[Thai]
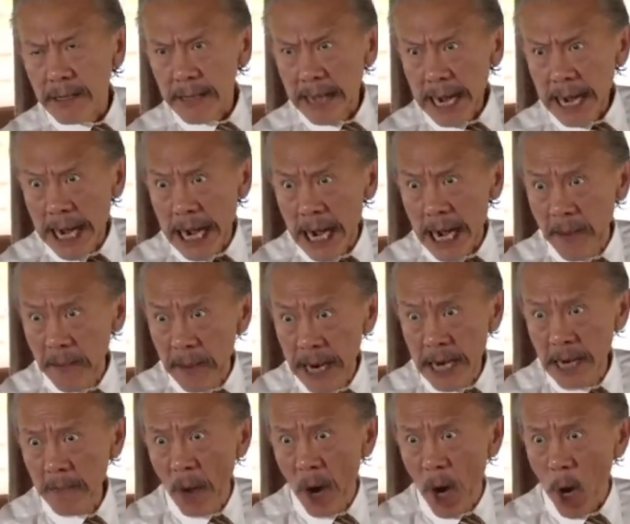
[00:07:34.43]
ถ้ามึง
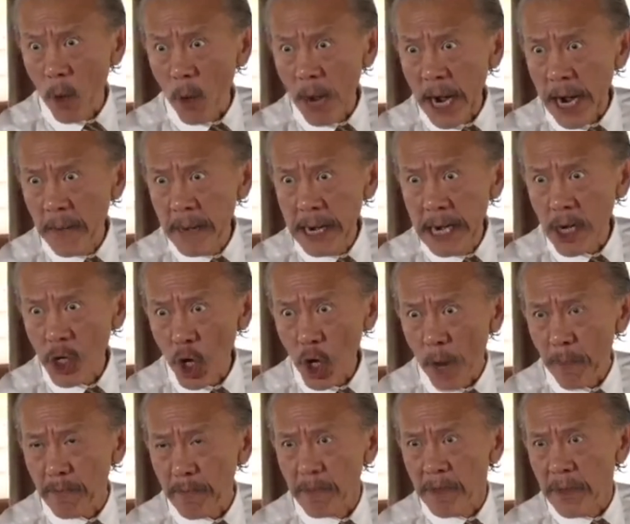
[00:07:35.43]
บอกว่ามึงจบ
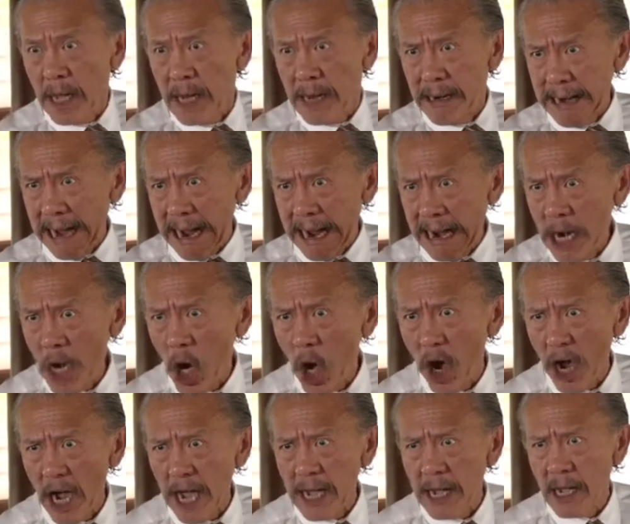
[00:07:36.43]
นายร้อ
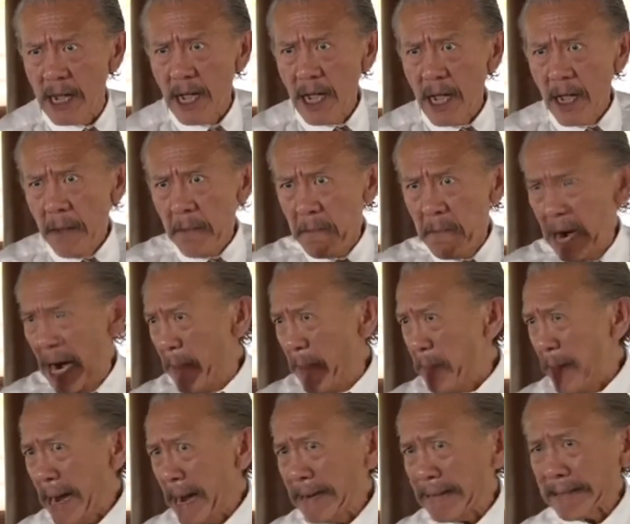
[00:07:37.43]
ย มึง
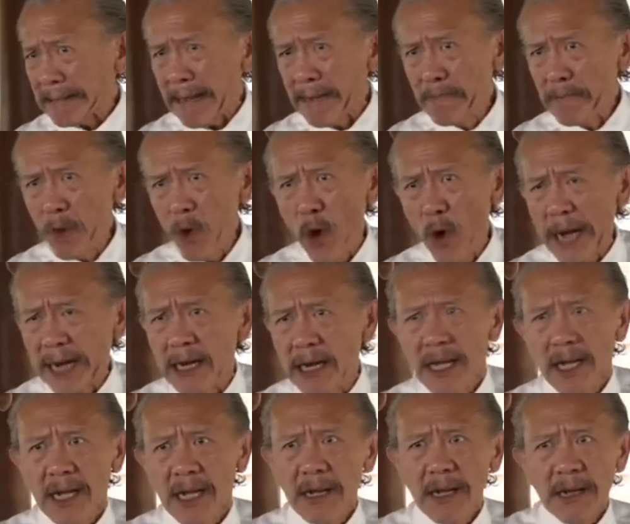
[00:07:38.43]
เป็นตำรวจ
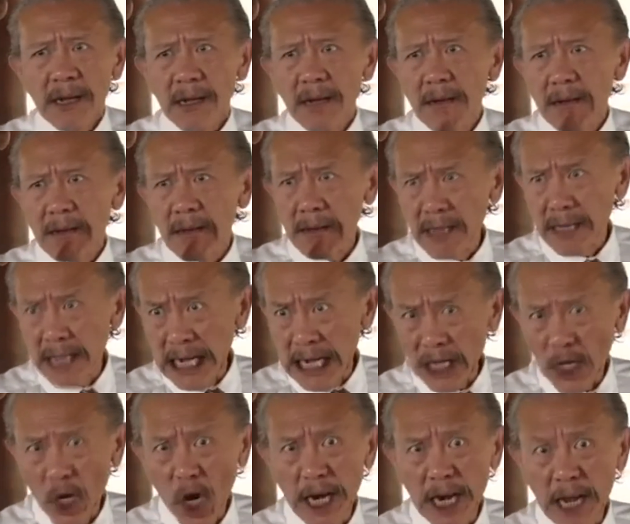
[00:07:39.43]
ซึ่ง
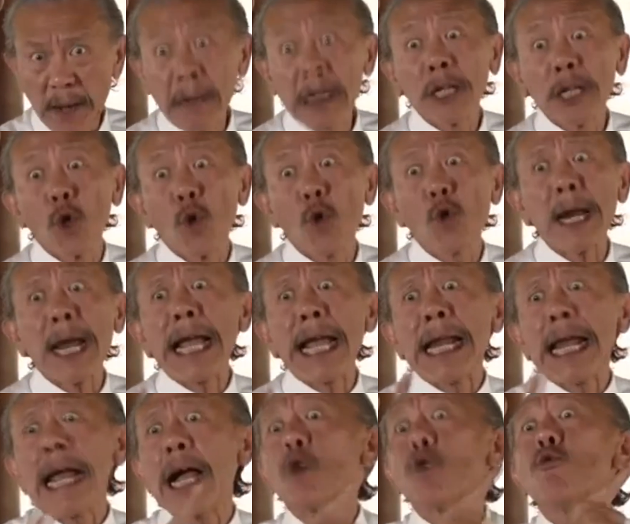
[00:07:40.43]
ตอนนี้มึงถูกไล่
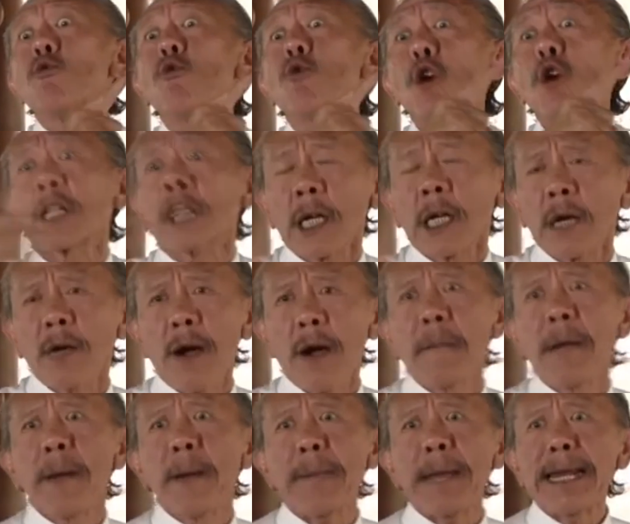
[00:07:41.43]
แล้ว กูก็ถือว่า
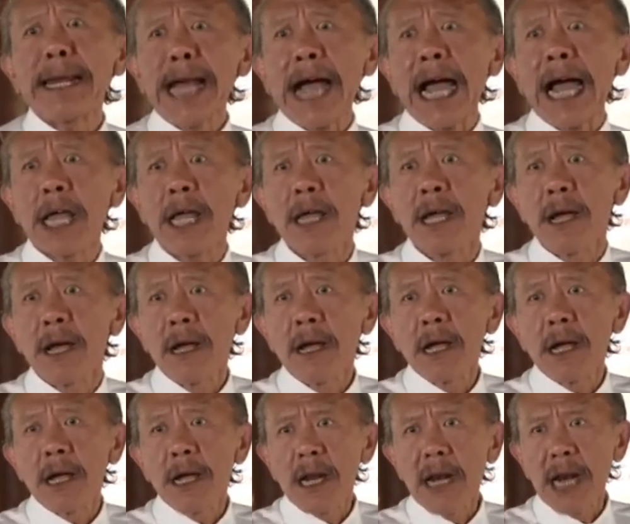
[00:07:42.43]
มึงเป็นนาย
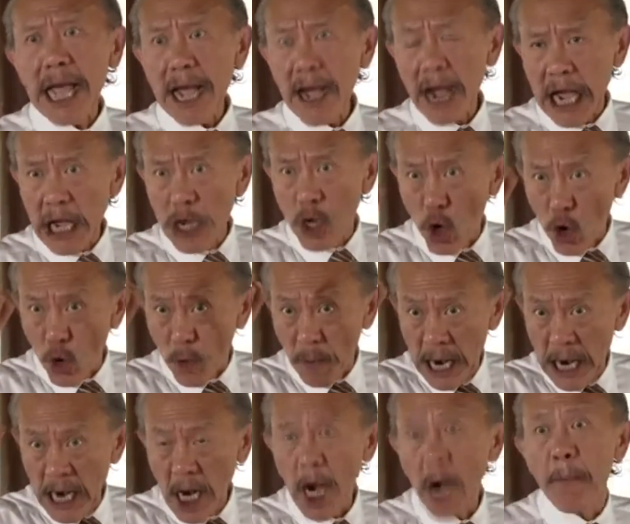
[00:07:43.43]
และอายุมึ
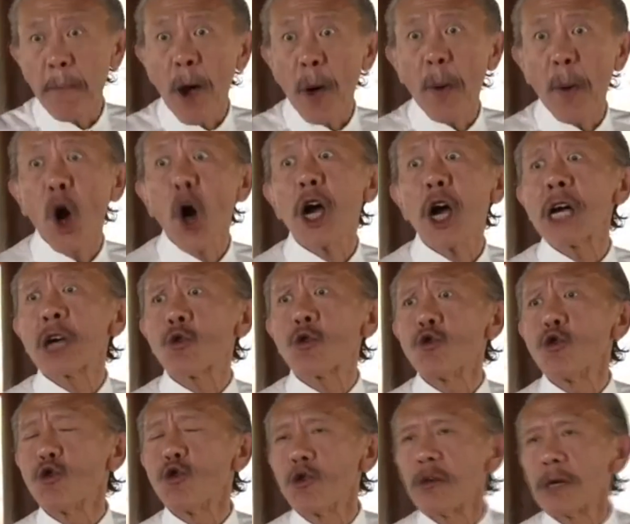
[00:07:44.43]
งก็พอ ๆ กับ
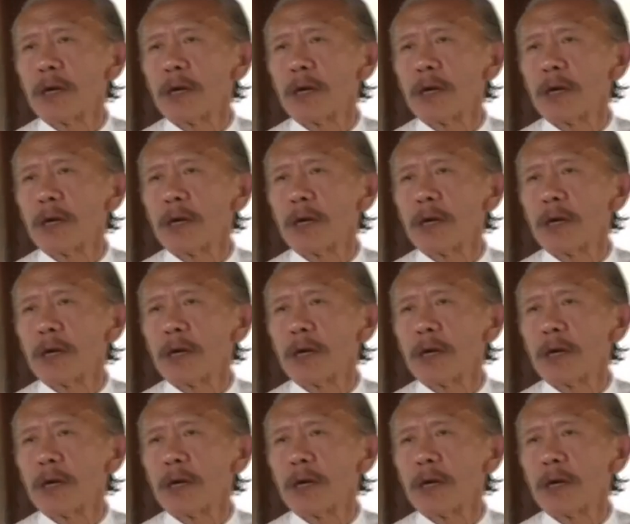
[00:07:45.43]
กู